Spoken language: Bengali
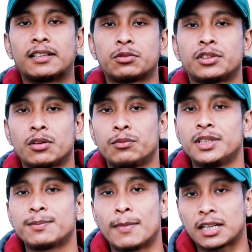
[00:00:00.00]
গ্রাজুয়েশন
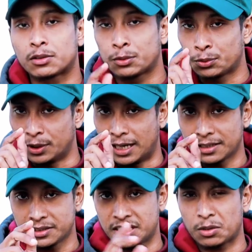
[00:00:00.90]
ফিস মাত্র দুই
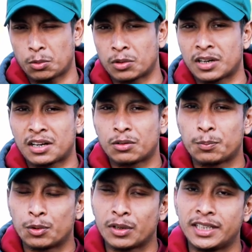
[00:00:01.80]
লাখ যেটা অন্যান্য
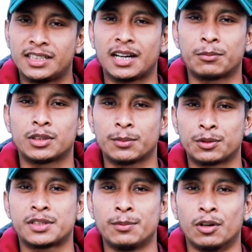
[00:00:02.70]
পুরো ইন্ডিয়ার মধ্যে
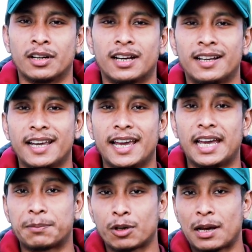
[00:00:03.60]
পসিবল না
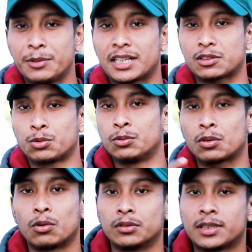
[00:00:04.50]
এরপরে আমি একটা
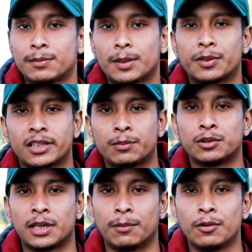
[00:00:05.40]
সুন্দর কনসেপ্ট আপনাদের
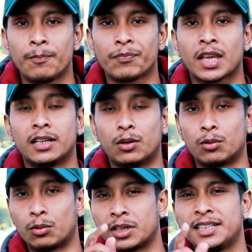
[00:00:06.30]
বোঝাবো
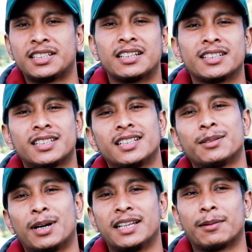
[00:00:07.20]
দেখুন অনেকেই জানতে চায়
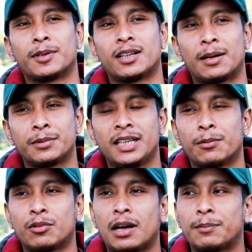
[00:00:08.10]
যে ভাই আপনার নাম কি
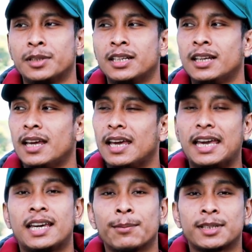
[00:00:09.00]
এবং আপনি
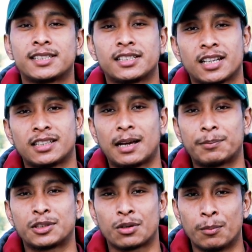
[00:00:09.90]
এই ক্যাম্পাসের সাথে
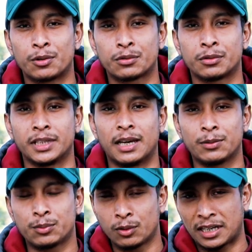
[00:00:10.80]
আপনার সম্পর্ক কি
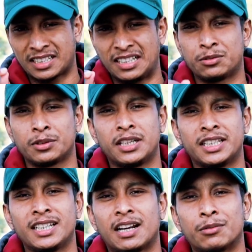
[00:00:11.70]
আমি ফুল একটা ইন্ট্রো দিয়ে
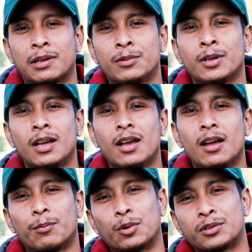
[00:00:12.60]
দিই কারণ আমি
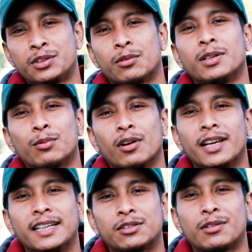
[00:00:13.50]
প্রতিজনেই
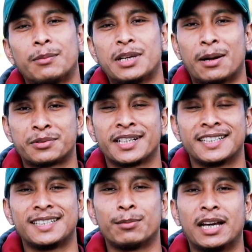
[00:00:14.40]
বলে এজন্য আমি হাফসে
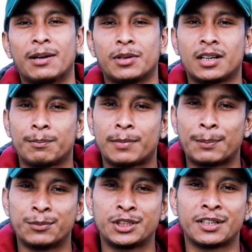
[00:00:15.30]
গেছি ভাই আমার নাম
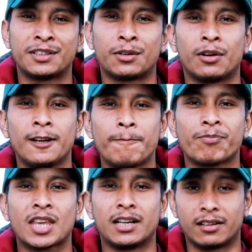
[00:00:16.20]
পাপ্পুচন্দ্র রয়
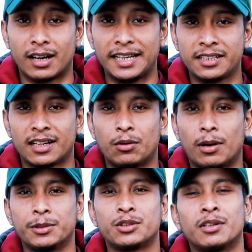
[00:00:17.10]
রাইট নাও
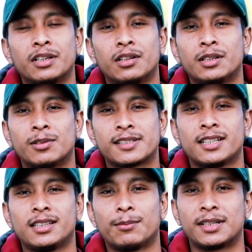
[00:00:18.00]
আমি চন্ডীগড়
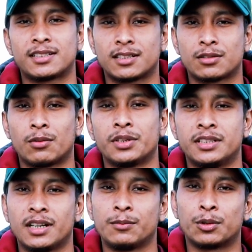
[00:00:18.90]
ইউনিভার্সিটিতে মাস্টার্স অফ
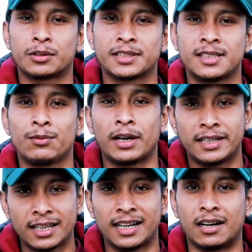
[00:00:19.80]
ইঞ্জিনিয়ারিং পড়তেছি
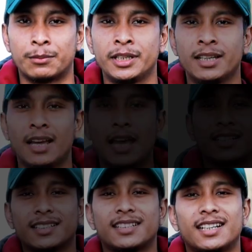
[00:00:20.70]
ফাইনাল ইয়ার আমি
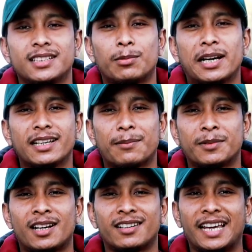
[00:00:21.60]
জানতে চাই যে ভাই
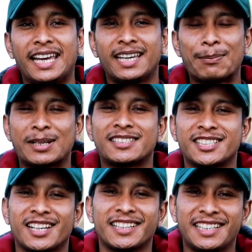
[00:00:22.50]
আপনার এই
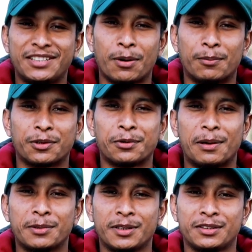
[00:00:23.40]
ক্যাম্পাসের সাথে কি সম্পর্ক
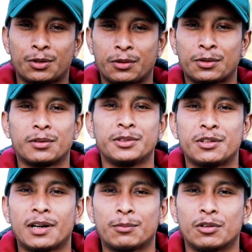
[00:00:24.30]
আমি ছোট্ট করে
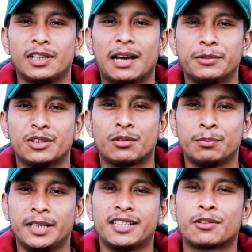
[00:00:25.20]
বিষয়টা বলি আমি
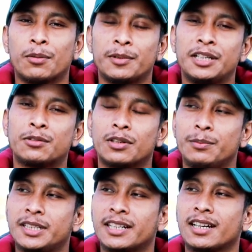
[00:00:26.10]
যখন বিটেক কমপ্লিট করি
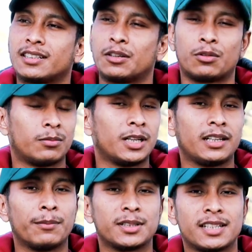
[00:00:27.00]
বিটেক একটা নর্মাল
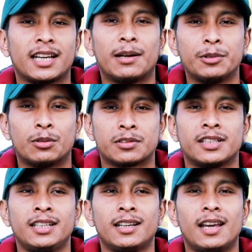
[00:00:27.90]
ক্যাম্পাস থেকে আমি করছি